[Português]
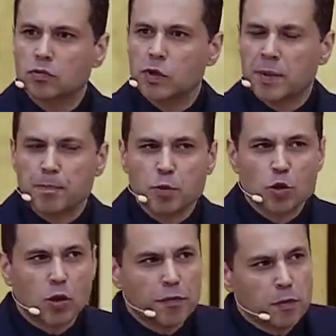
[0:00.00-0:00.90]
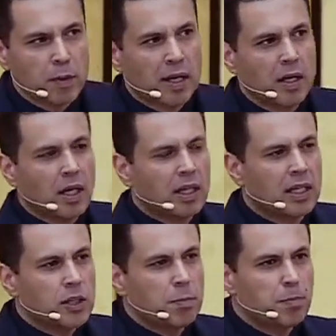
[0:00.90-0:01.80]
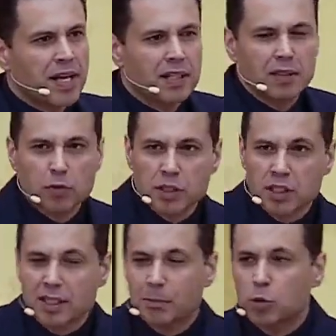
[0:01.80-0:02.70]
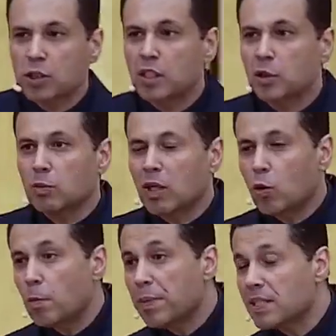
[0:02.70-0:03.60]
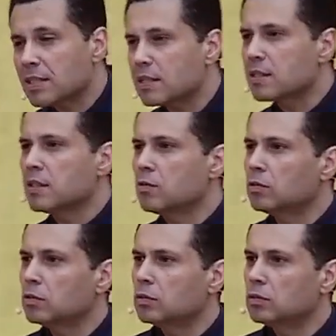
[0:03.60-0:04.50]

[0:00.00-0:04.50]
Você sofre uma grande perda, você está buscando uma compensação.